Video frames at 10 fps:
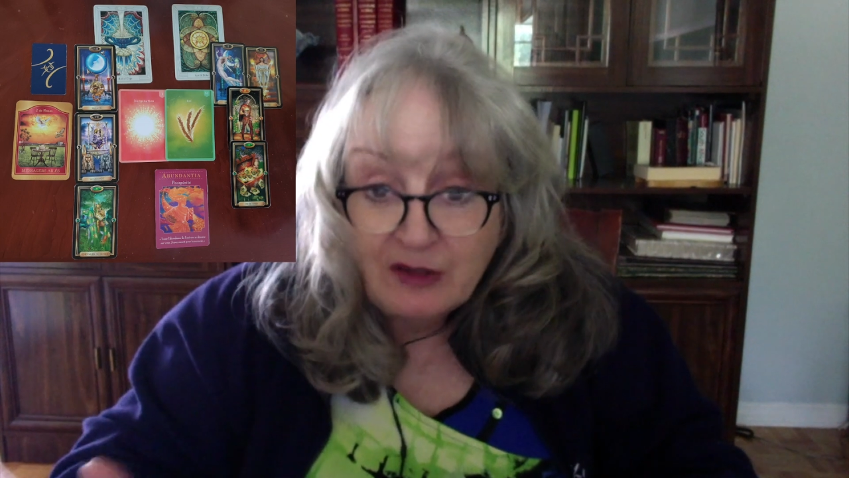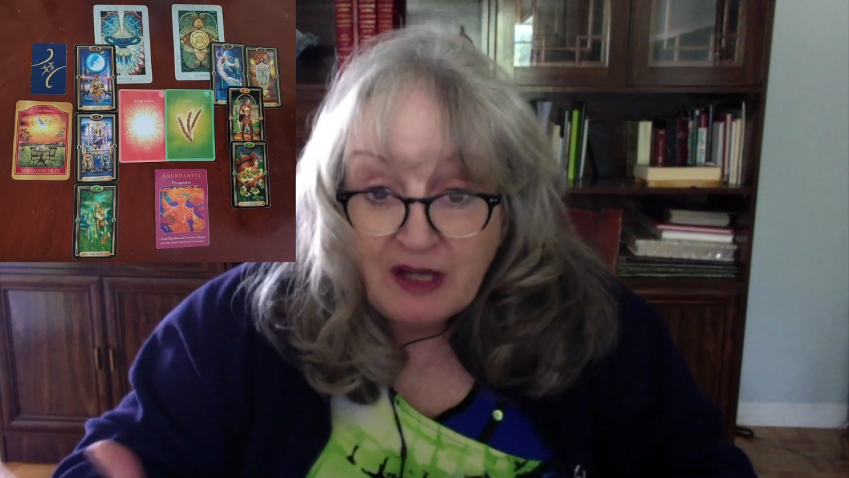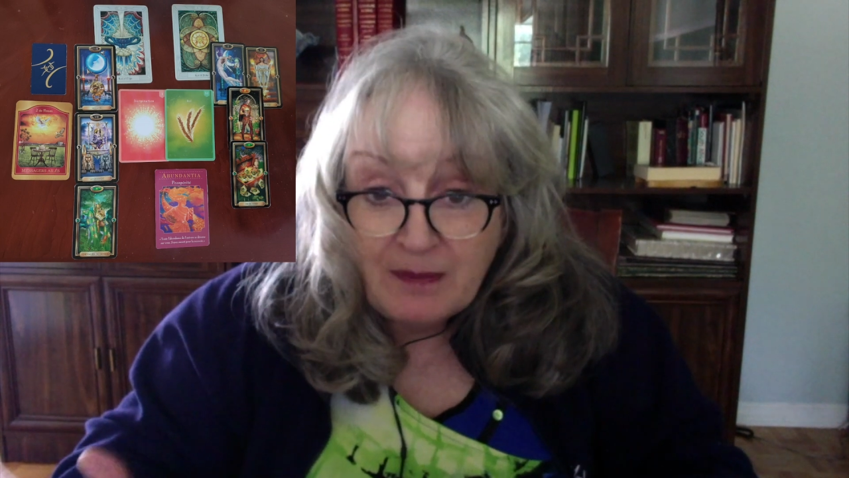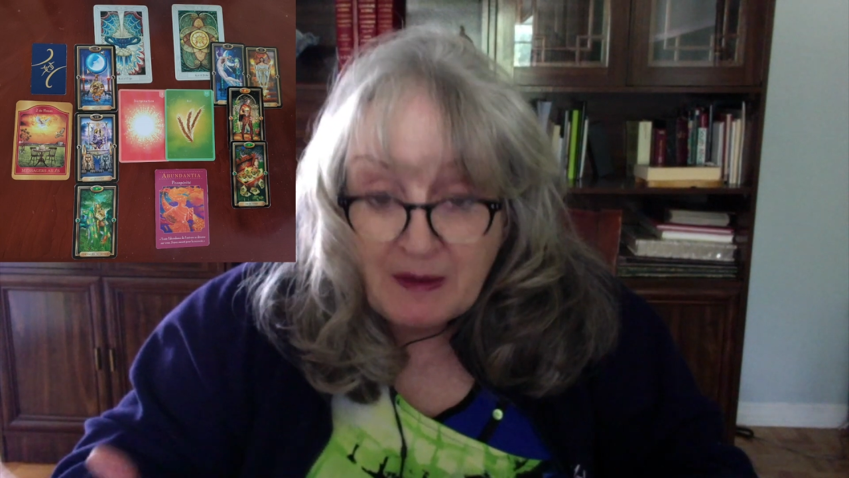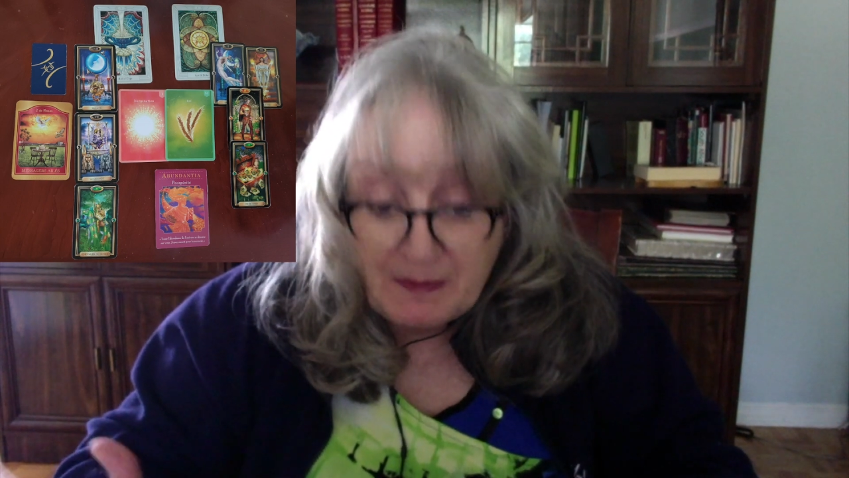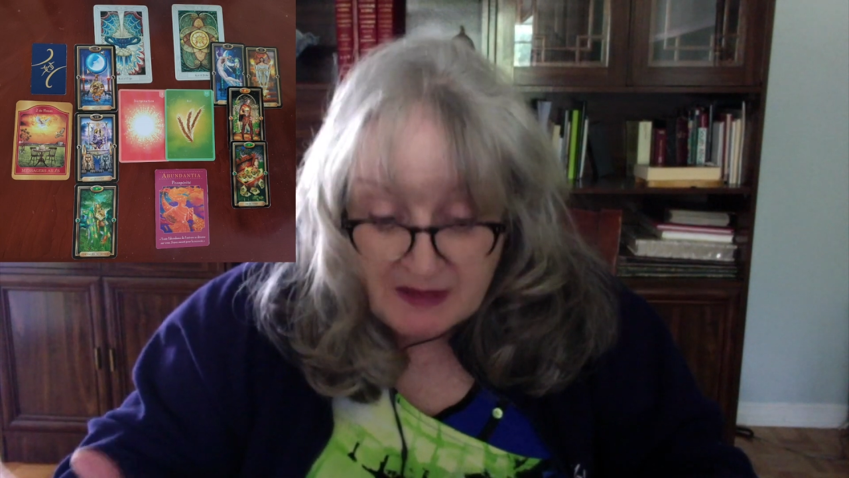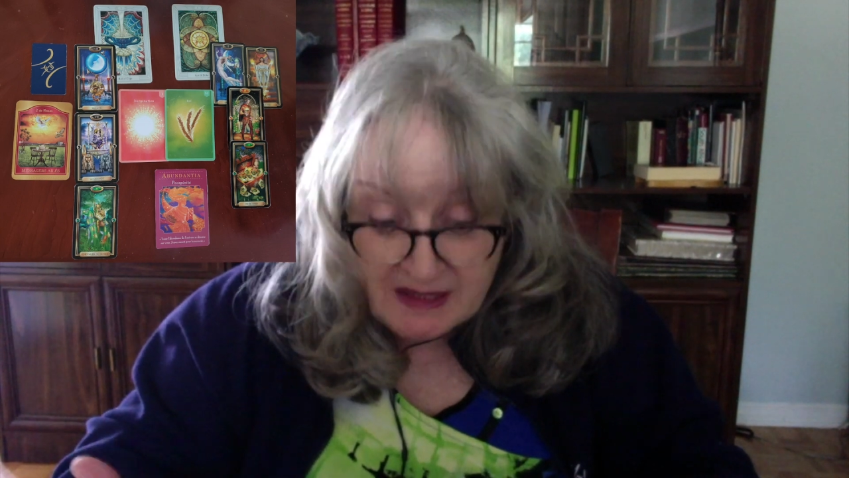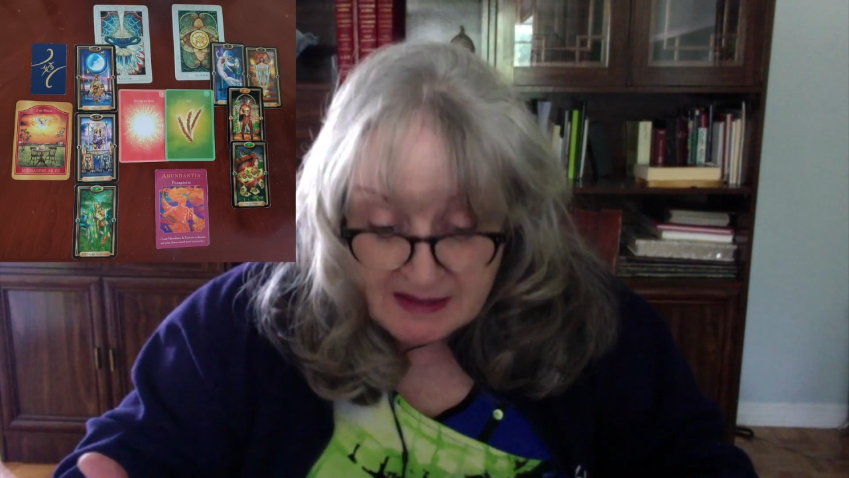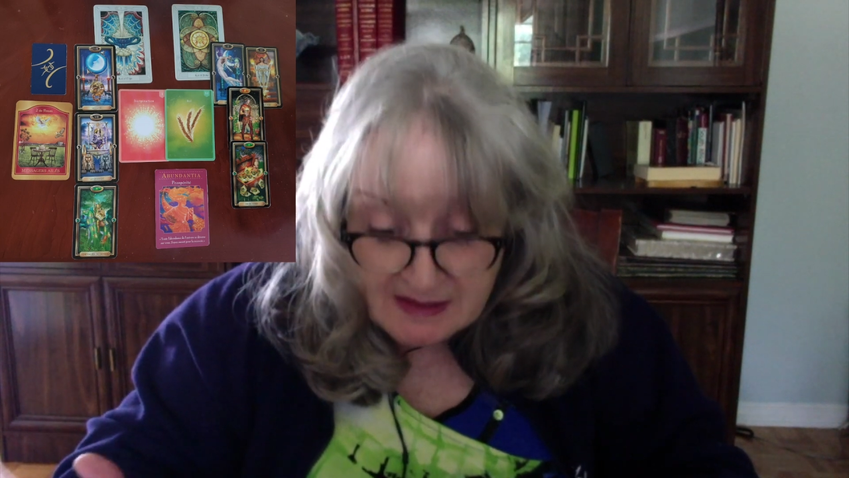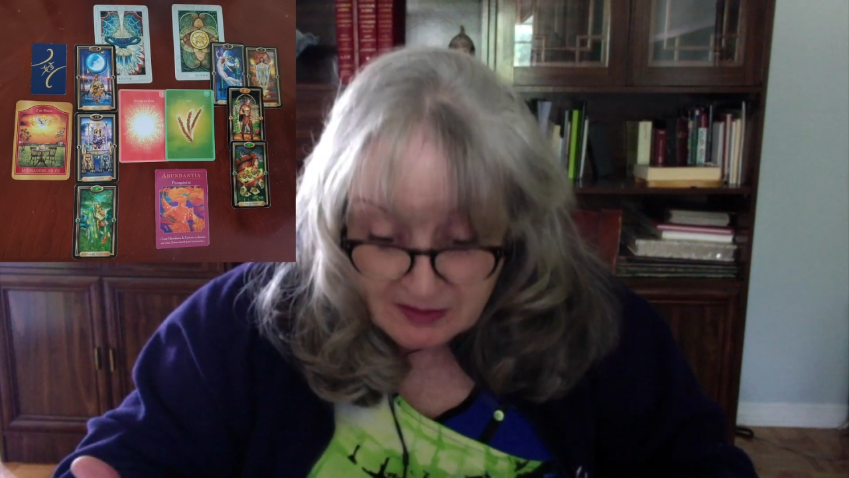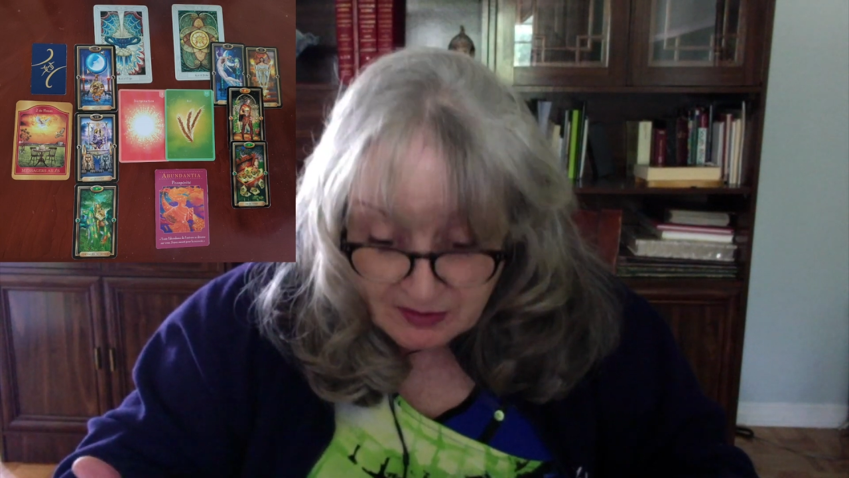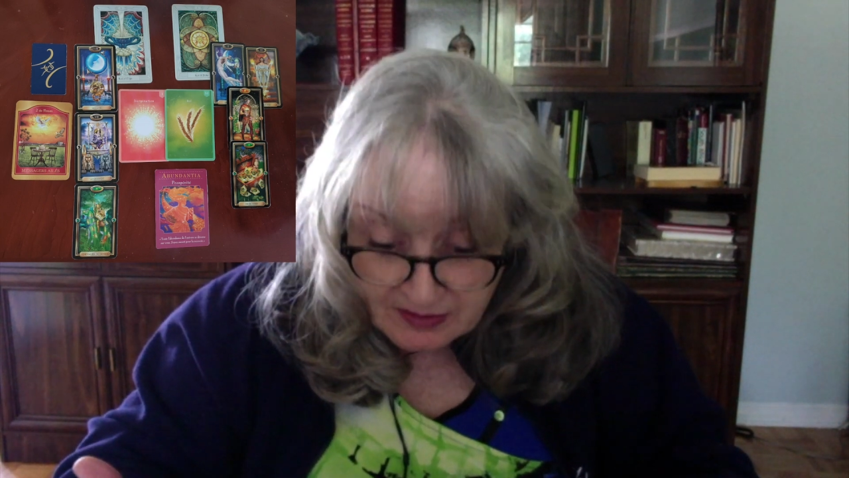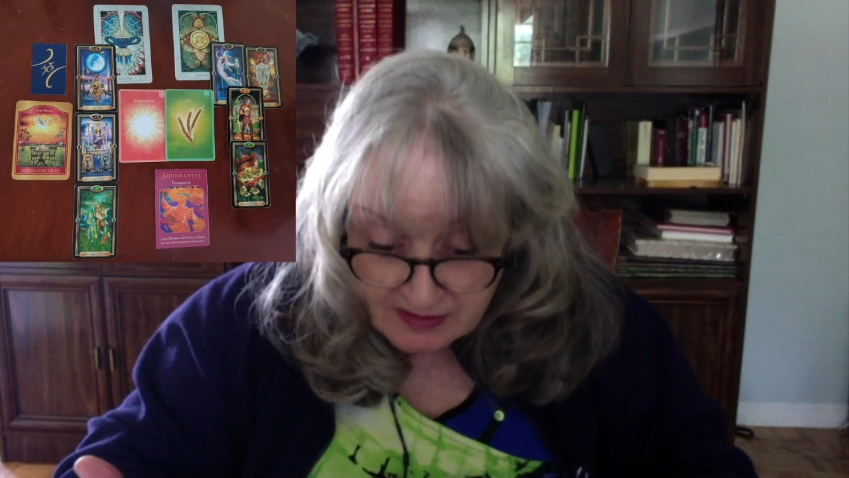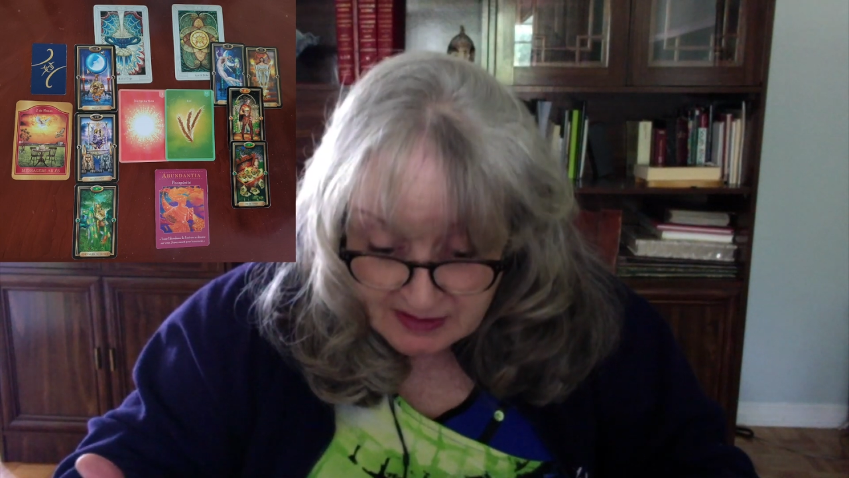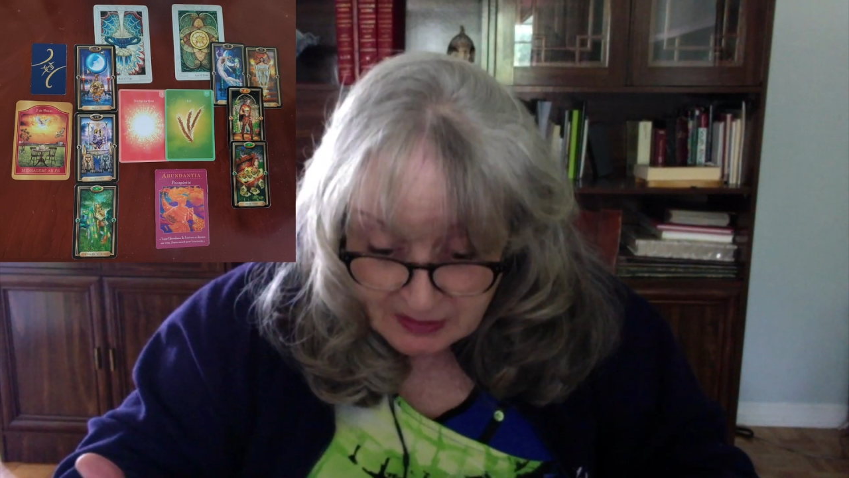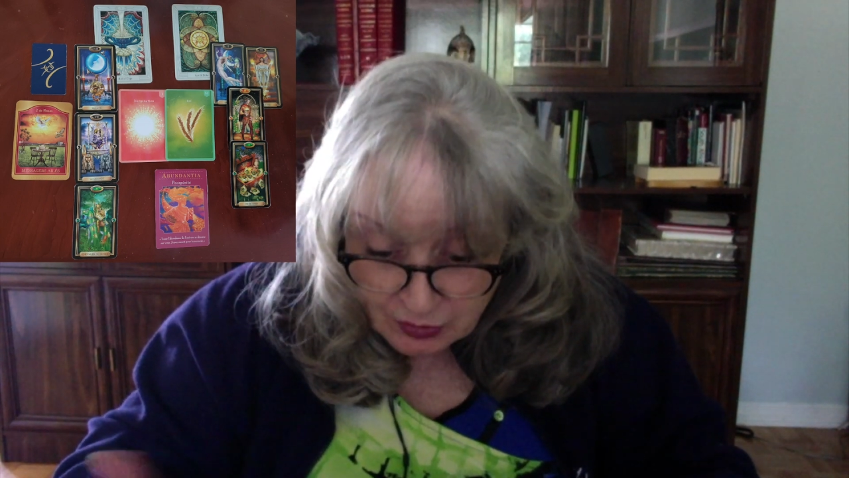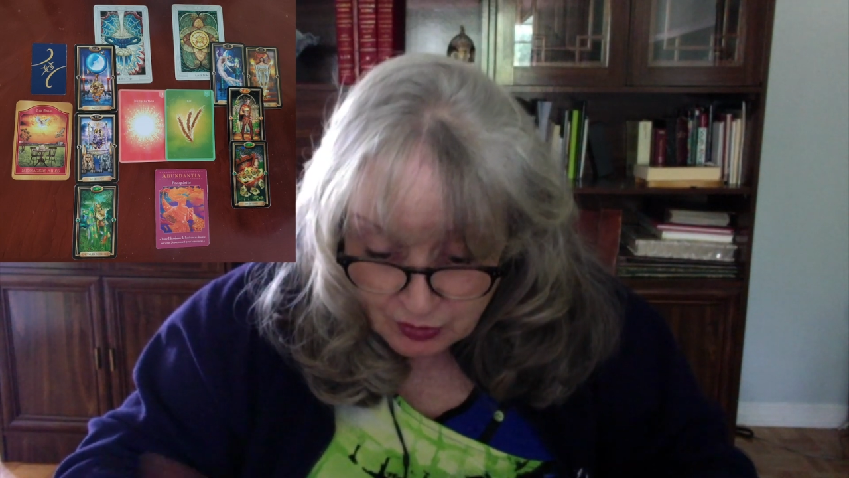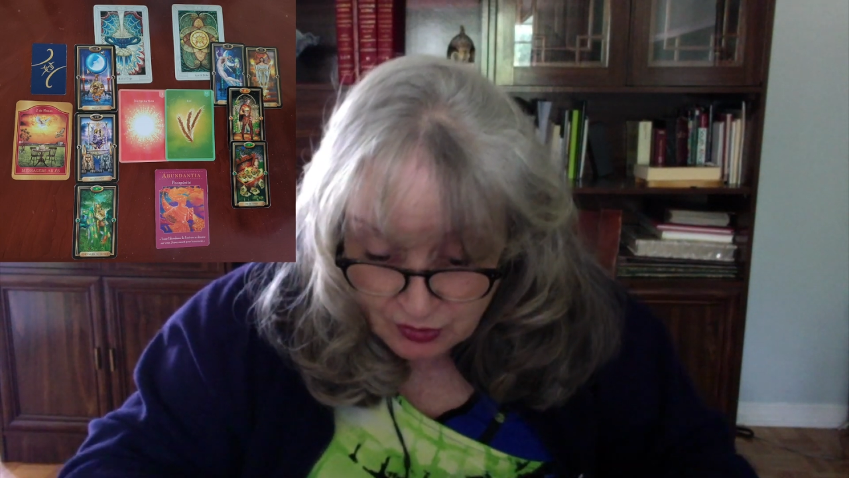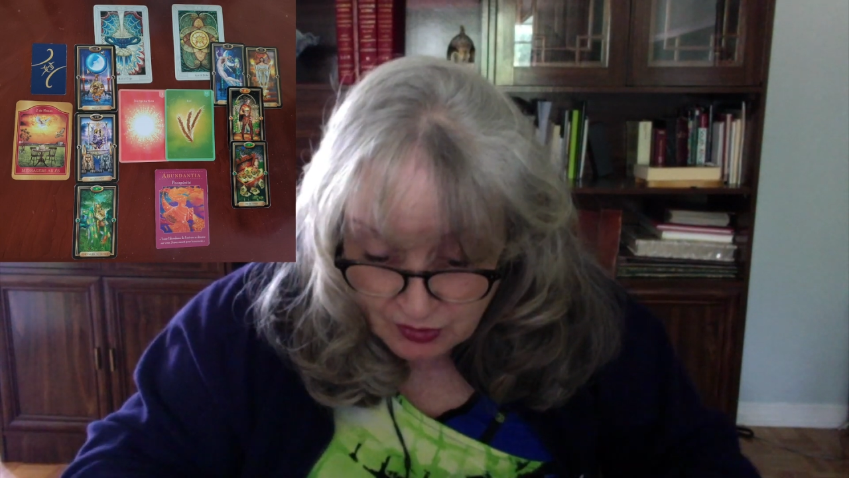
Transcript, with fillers: papesse, euh, c'est toujours,